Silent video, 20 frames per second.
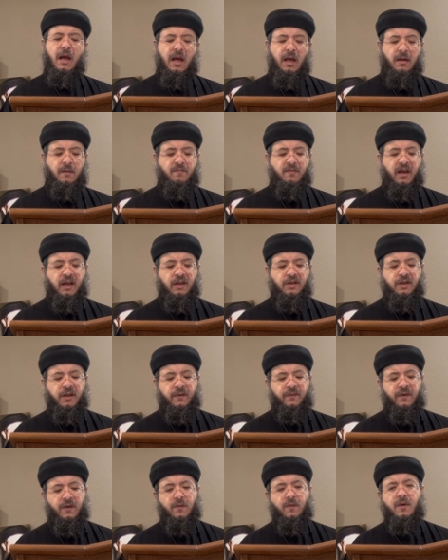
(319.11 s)

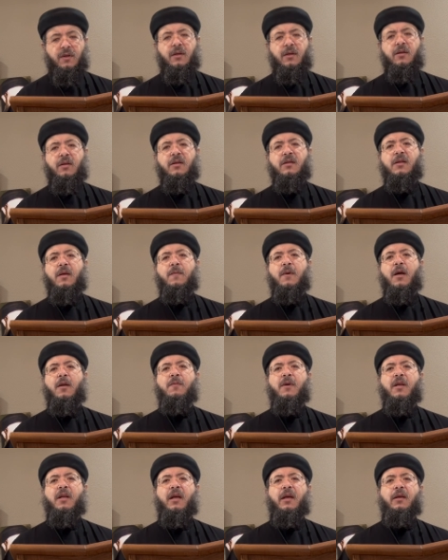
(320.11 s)
الماشي في وسط السبع
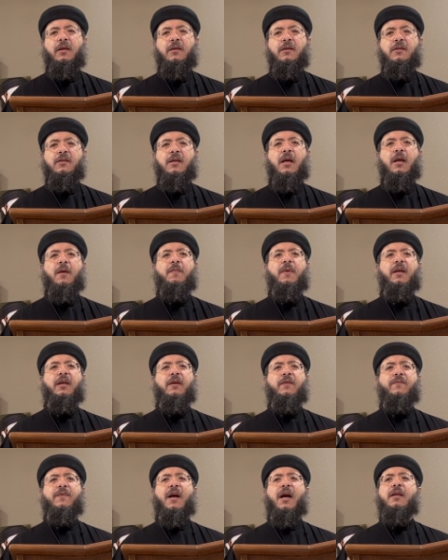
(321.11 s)
المناير الذهبية
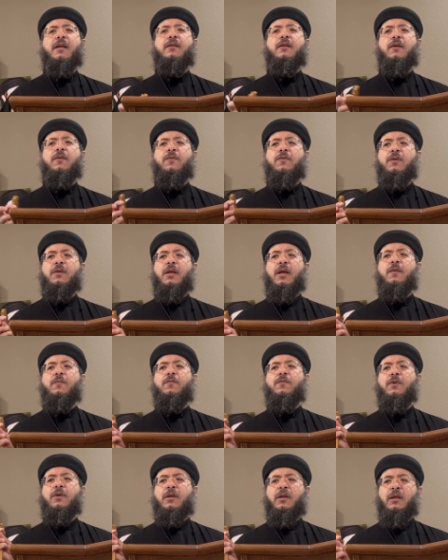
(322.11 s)
فحتى
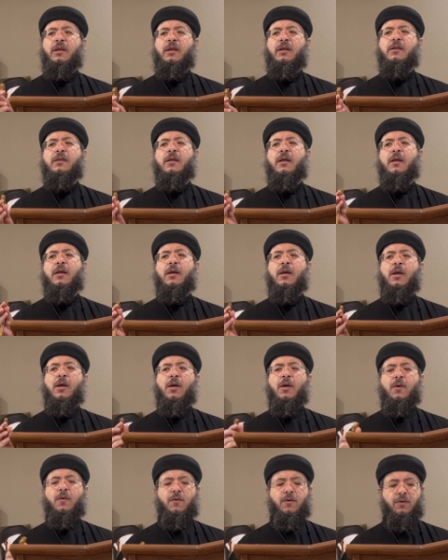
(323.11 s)
الخدام والكنيسة
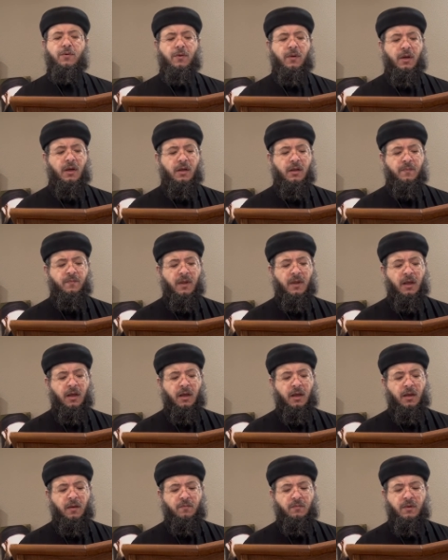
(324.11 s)
والرعاة
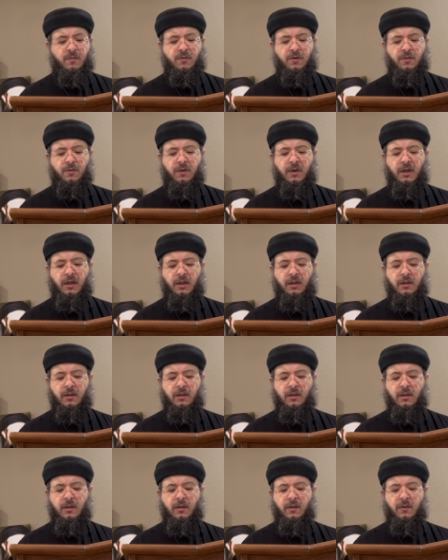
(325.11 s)

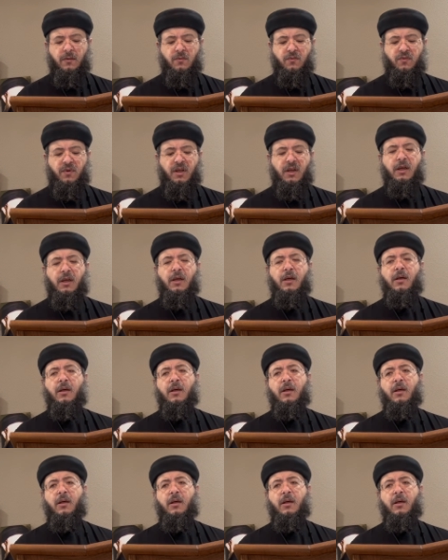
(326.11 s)
ممسوكين في